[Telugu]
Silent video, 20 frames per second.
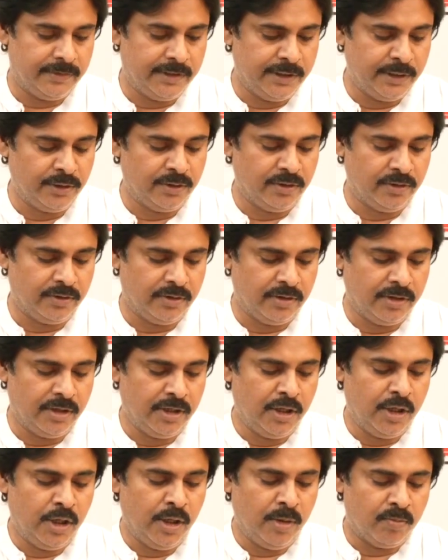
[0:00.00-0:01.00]
దీంట్లో
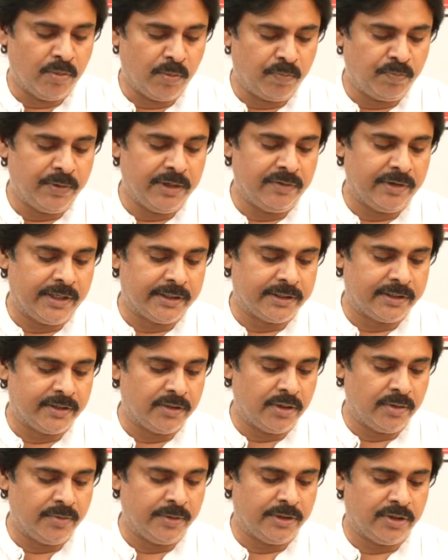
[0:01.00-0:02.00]
ముప్పై వేల
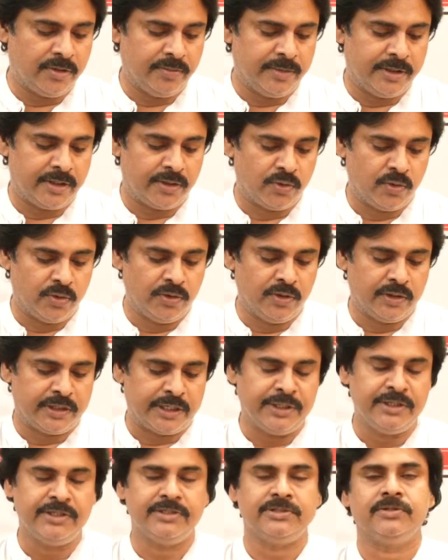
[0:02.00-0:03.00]
కిలోమీటర్ల మేర రోడ్లు
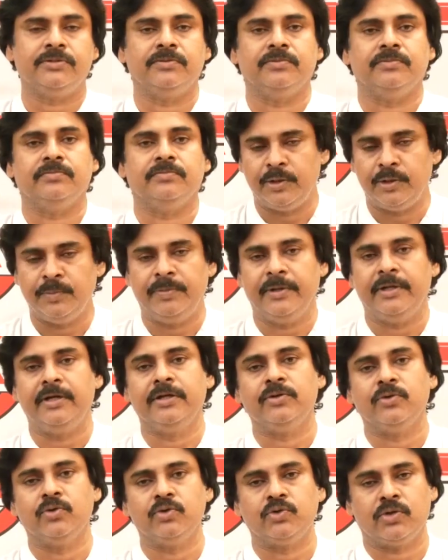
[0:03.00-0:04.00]
కనీసం
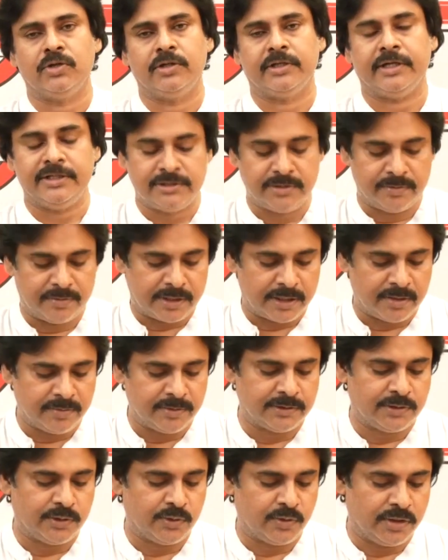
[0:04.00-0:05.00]
రిపేర్లకు నోచుకోలేదు కనీసం
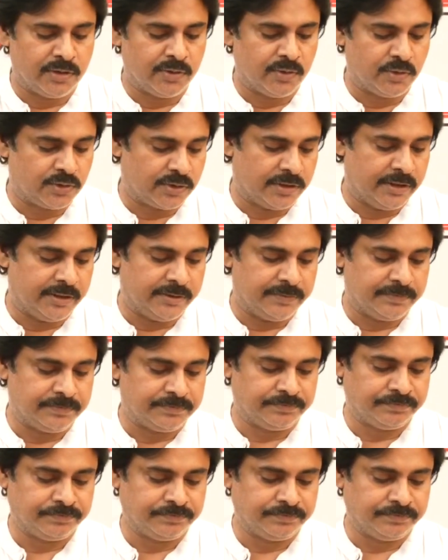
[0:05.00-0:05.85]
మరమ్మతులు కూడా నోచుకోలేదు